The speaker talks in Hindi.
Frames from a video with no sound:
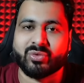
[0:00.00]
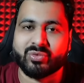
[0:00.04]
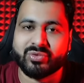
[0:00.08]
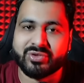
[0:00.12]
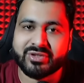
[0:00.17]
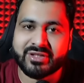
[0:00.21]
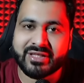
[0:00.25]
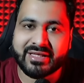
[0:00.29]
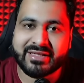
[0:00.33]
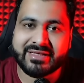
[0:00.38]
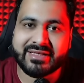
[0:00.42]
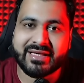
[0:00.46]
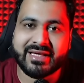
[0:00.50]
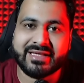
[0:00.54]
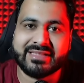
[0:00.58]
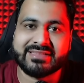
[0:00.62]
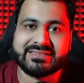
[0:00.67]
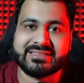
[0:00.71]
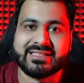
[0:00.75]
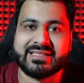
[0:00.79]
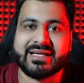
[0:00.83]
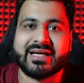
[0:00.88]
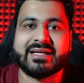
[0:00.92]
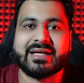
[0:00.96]
उनके रियल
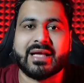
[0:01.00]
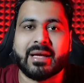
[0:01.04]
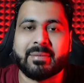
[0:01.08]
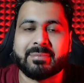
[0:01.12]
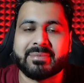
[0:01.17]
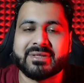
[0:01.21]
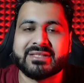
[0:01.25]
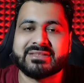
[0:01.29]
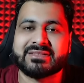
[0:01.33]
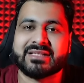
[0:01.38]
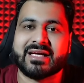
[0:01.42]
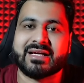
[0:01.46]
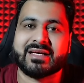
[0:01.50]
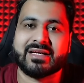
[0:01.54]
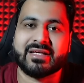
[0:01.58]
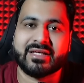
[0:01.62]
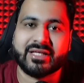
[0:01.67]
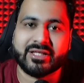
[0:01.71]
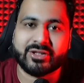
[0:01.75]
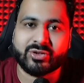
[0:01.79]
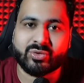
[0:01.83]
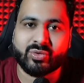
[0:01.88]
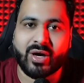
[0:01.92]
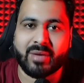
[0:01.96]
इंसिडेंट अपने चैनल
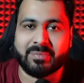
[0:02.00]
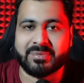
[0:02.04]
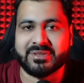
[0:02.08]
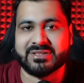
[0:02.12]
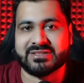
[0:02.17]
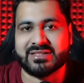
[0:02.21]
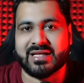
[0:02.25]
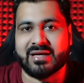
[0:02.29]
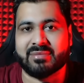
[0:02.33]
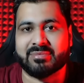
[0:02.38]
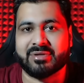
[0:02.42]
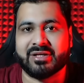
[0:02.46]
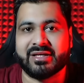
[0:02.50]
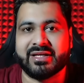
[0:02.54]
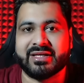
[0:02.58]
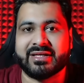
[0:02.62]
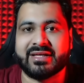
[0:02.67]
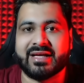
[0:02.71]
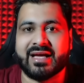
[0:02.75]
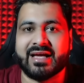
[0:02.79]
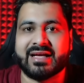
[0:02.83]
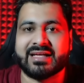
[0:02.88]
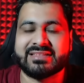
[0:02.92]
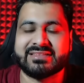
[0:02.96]
के थ्रू आपके सामने
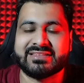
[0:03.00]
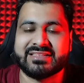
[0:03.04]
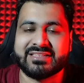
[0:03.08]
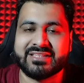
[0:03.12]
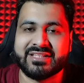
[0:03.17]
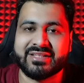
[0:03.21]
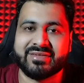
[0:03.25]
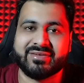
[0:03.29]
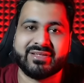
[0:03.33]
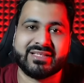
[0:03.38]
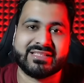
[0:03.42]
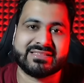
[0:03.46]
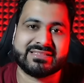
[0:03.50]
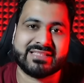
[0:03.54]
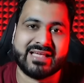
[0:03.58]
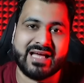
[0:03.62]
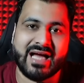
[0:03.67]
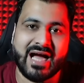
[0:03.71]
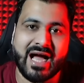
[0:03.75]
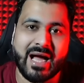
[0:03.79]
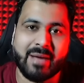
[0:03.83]
लेके आ रहे हैं जिनकी वजह से